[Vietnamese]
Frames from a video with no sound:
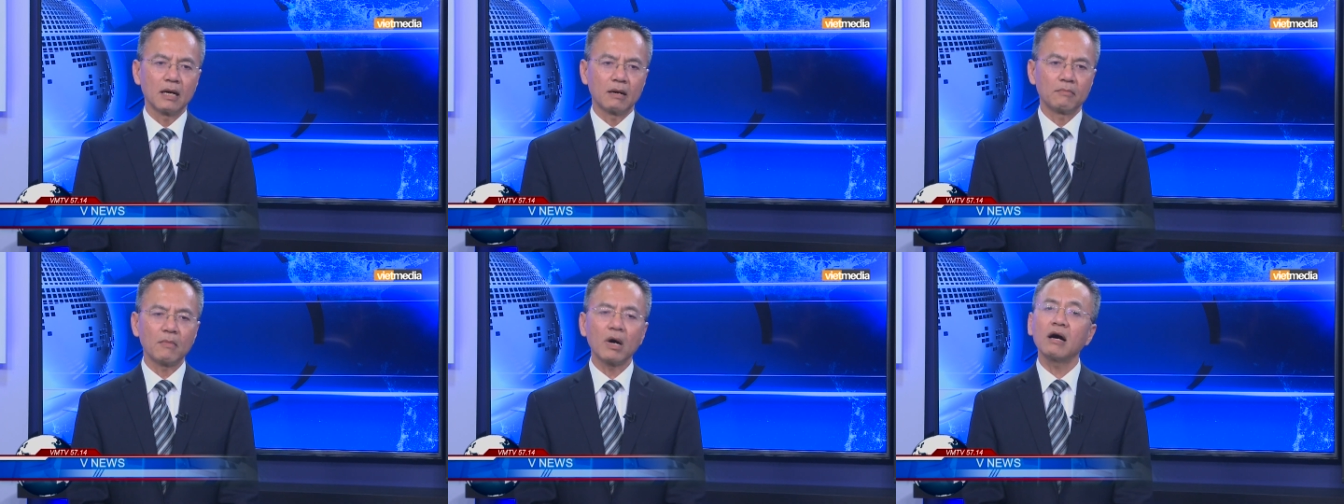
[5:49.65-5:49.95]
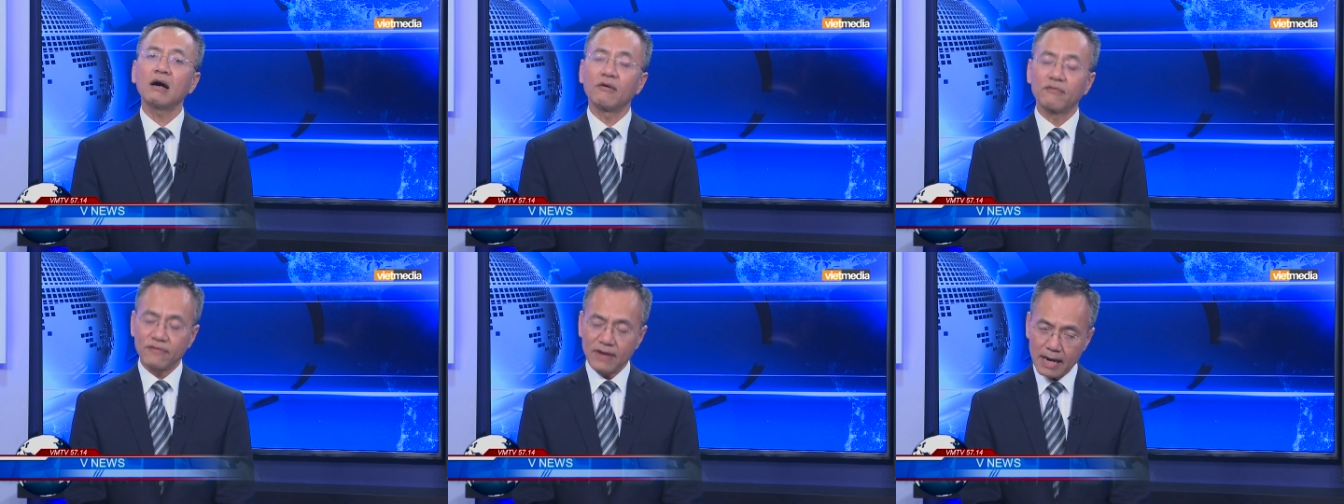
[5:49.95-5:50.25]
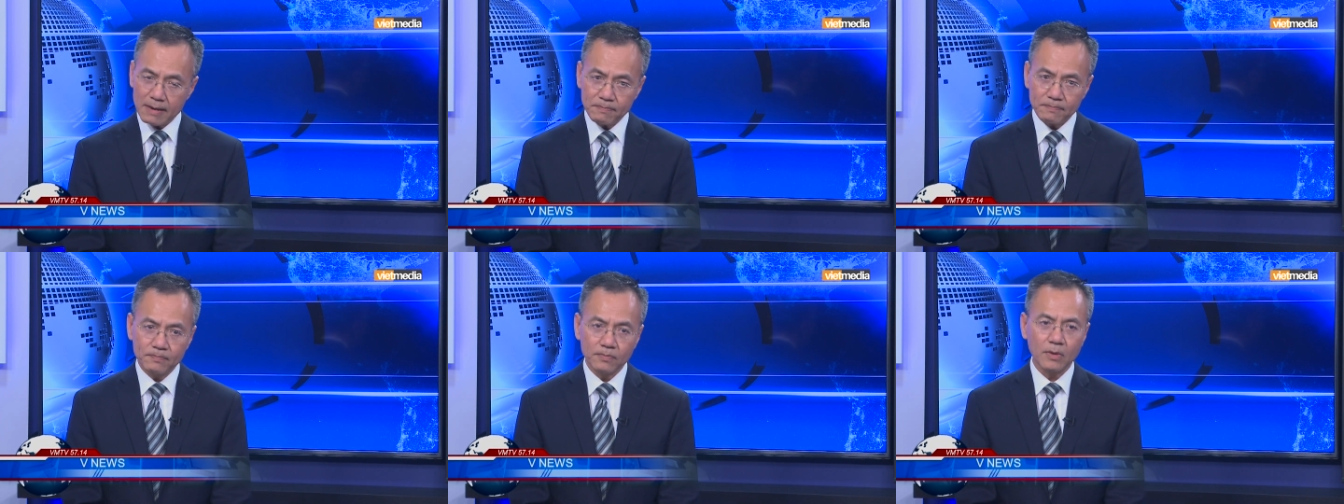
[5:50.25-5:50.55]
bất hợp
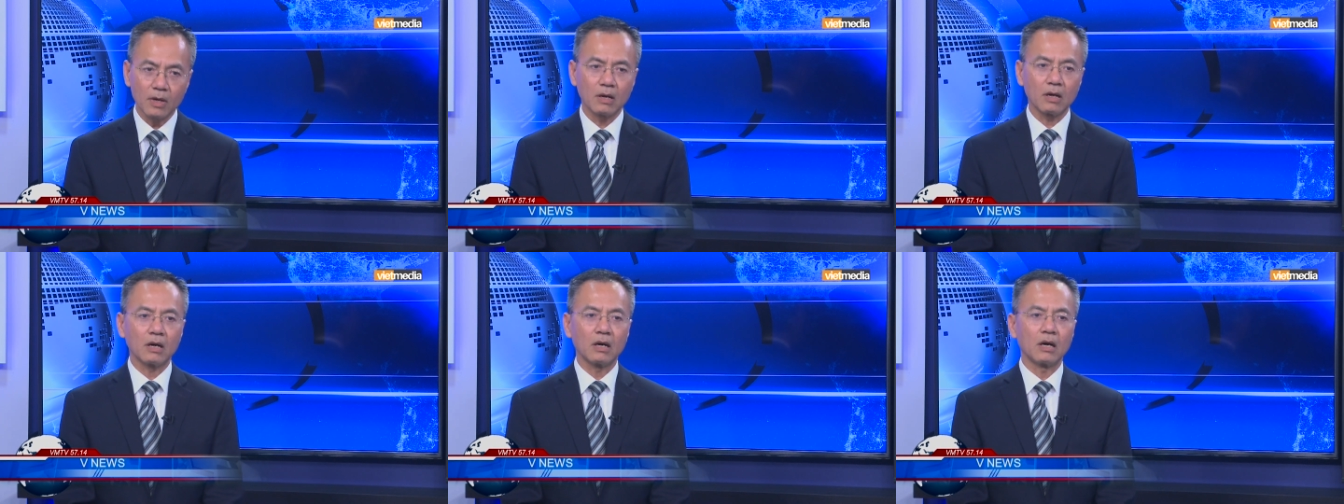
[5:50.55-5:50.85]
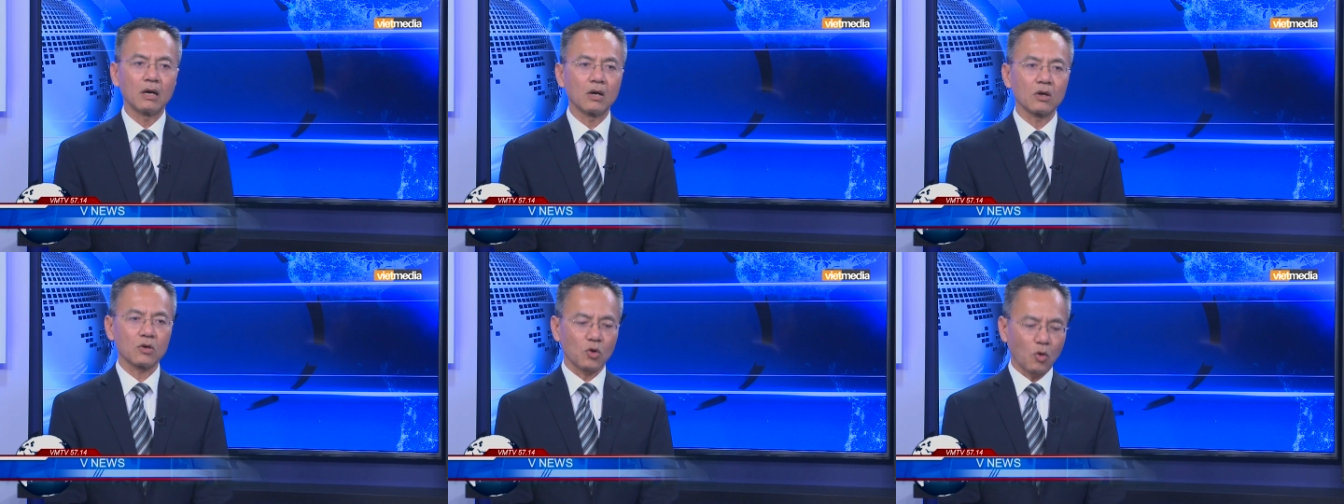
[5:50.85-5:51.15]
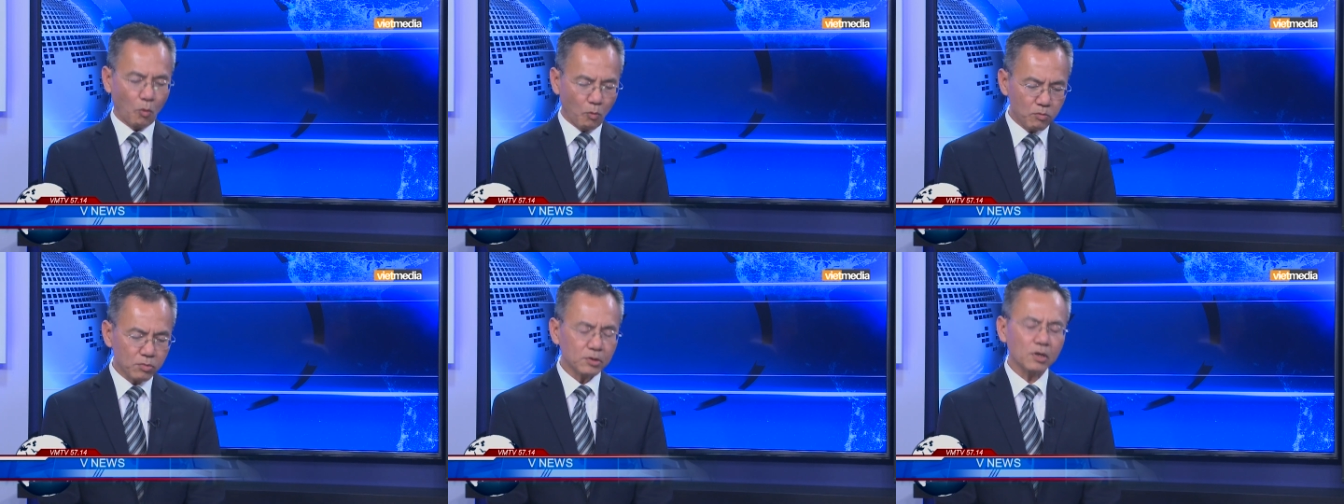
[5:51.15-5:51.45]
pháp uh,
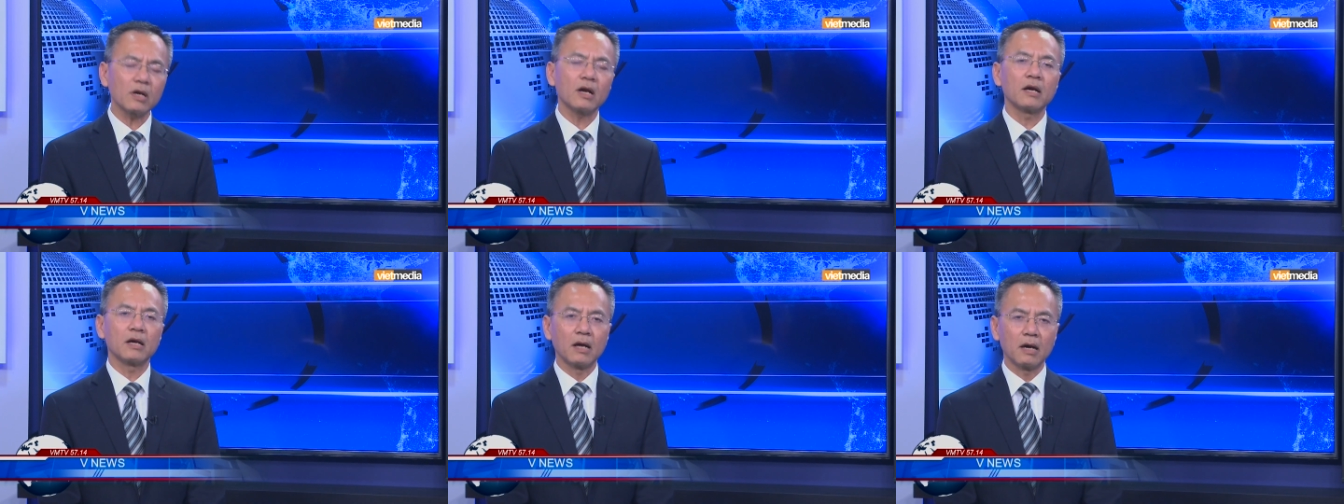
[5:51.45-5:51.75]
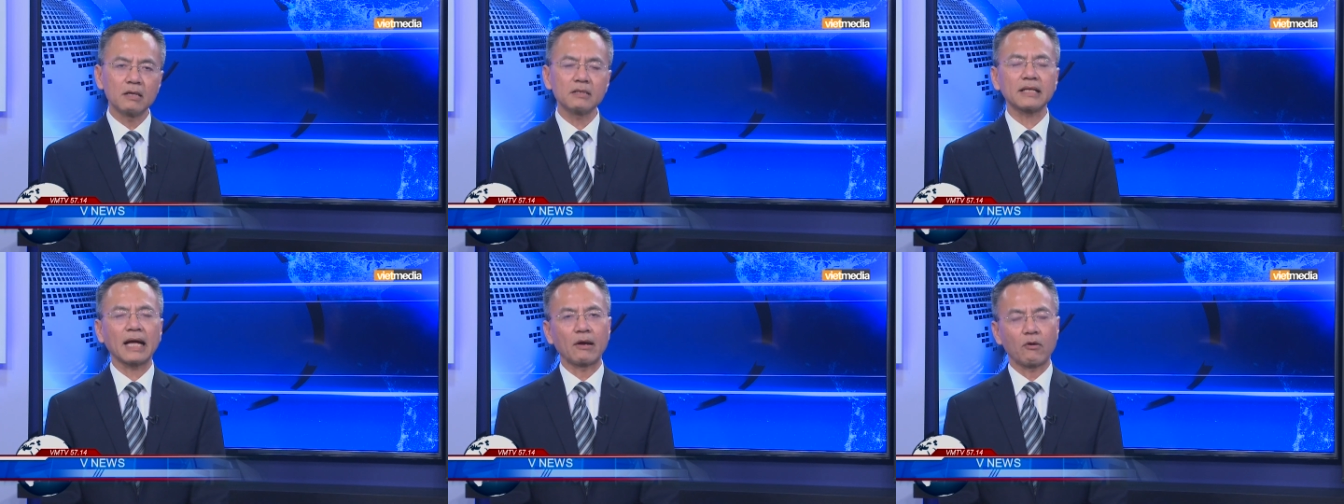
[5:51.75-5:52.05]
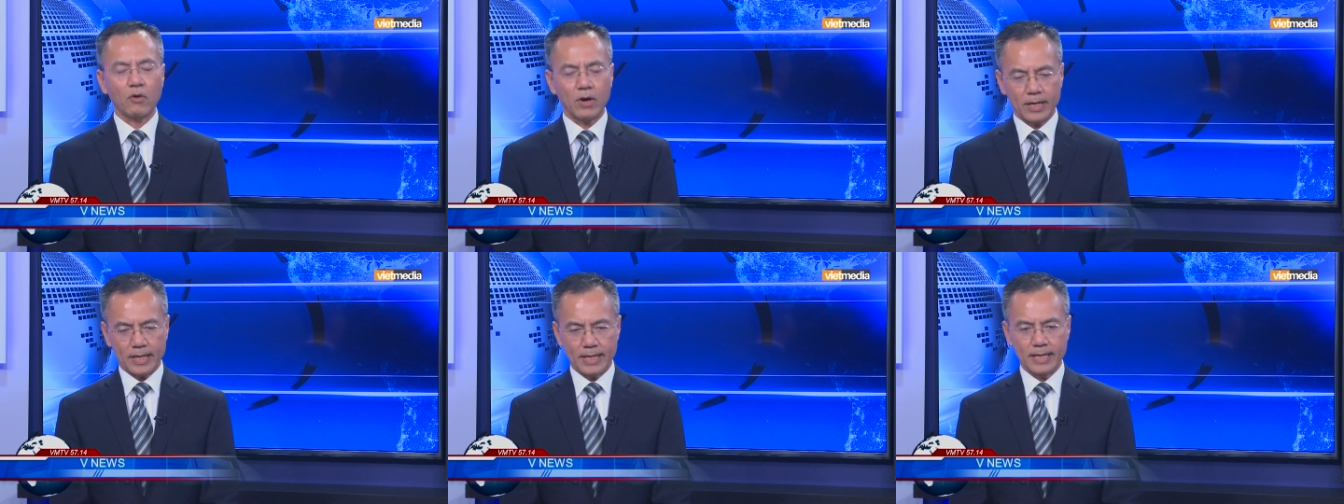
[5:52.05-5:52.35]
cũng rất là lớn tại
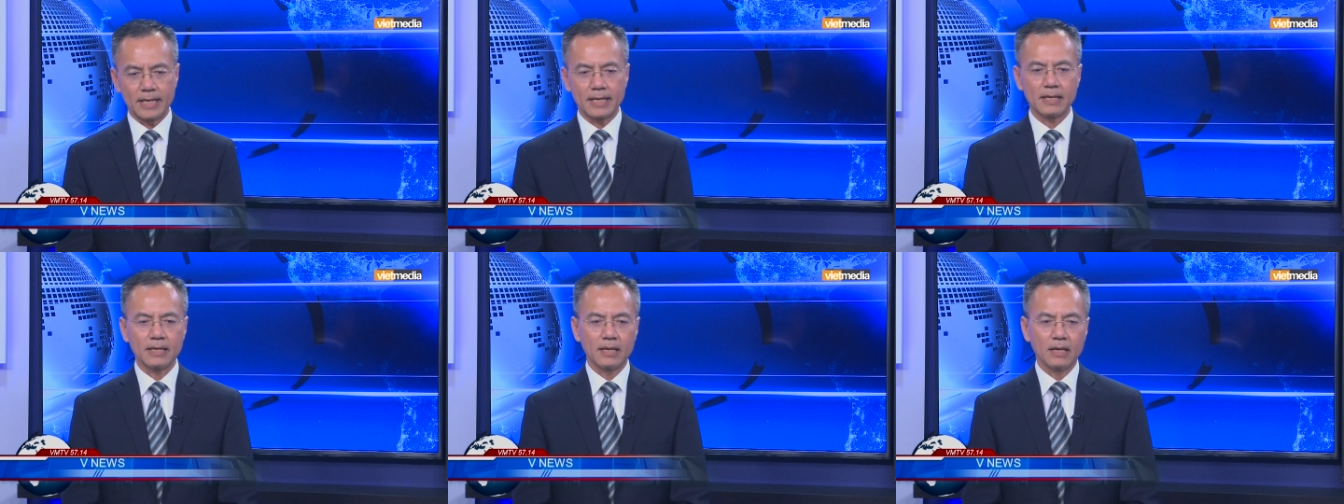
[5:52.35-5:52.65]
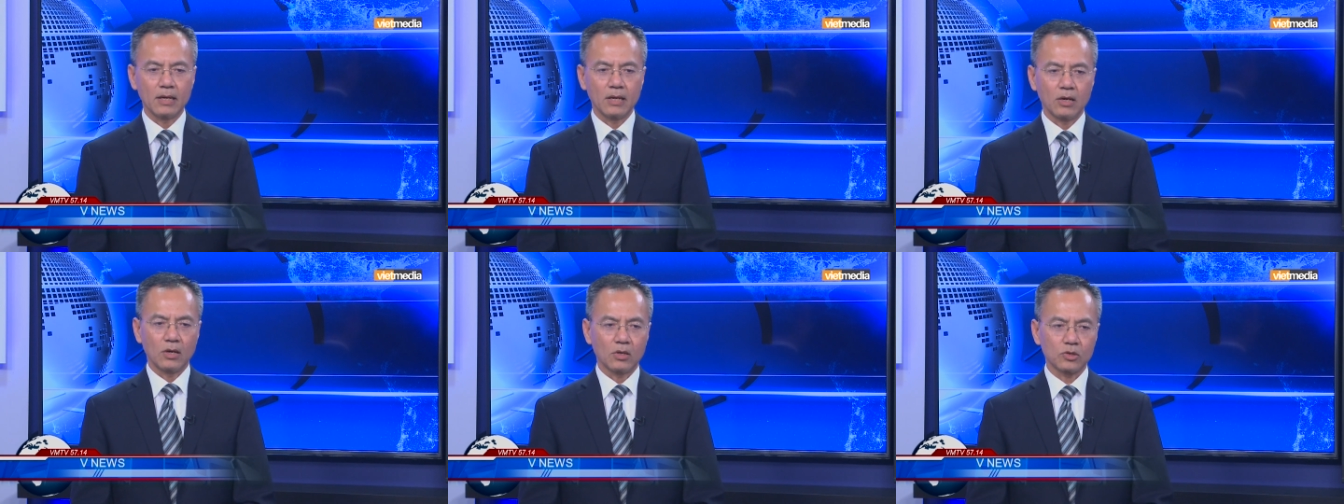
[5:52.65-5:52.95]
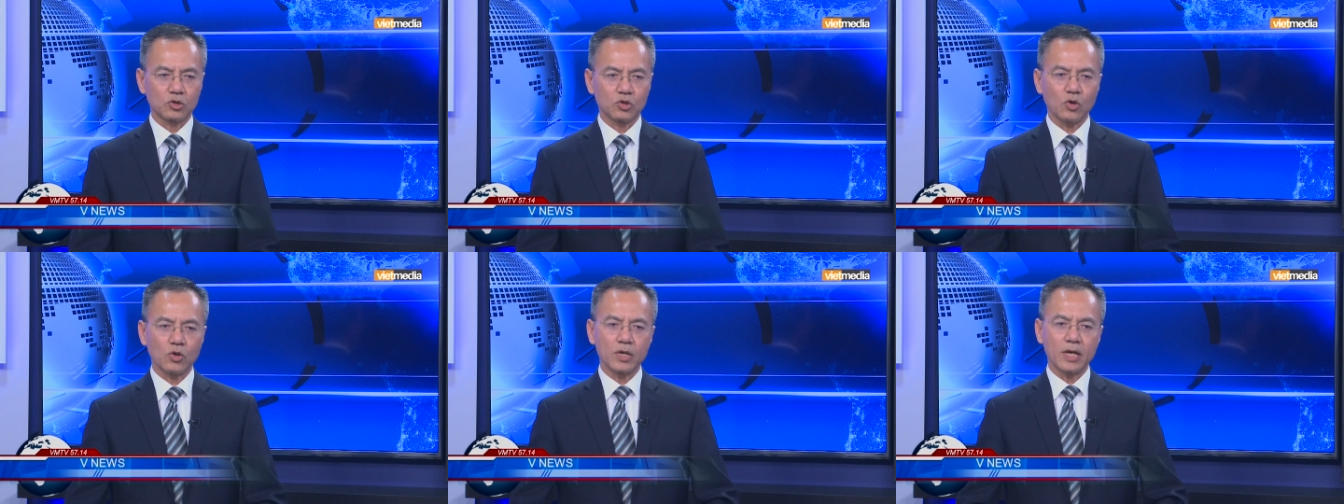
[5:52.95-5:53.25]
Hoa Kỳ
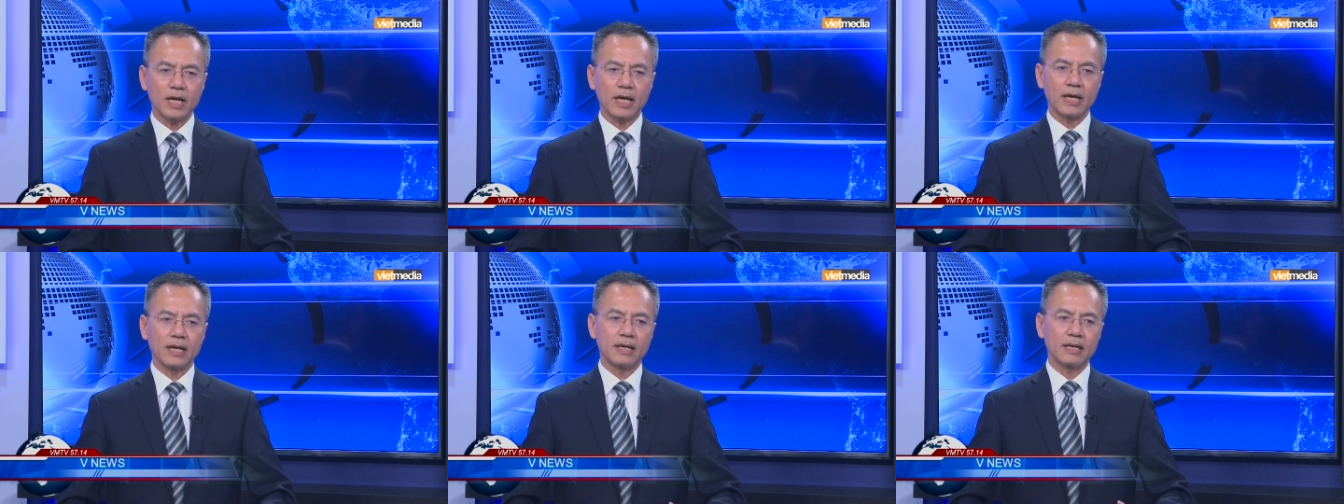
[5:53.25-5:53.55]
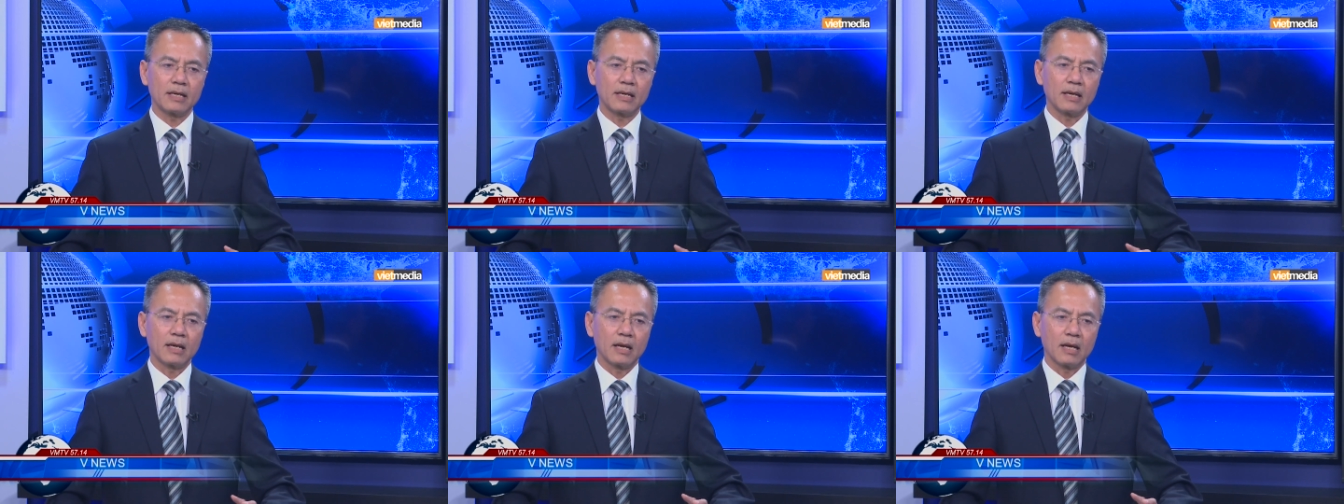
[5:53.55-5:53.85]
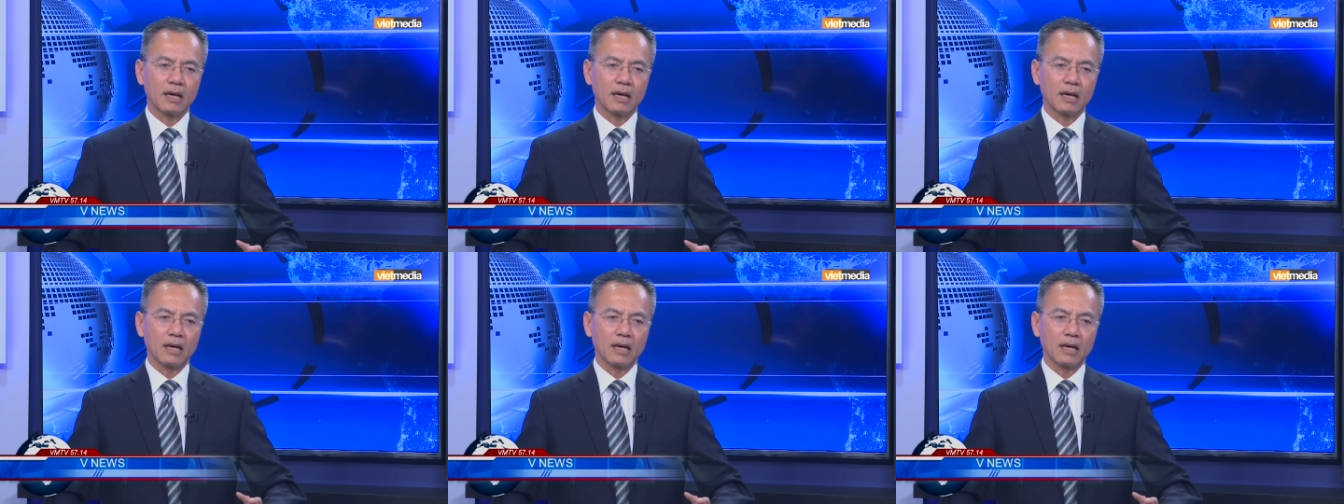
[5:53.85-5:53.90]
uh, cho nên uh,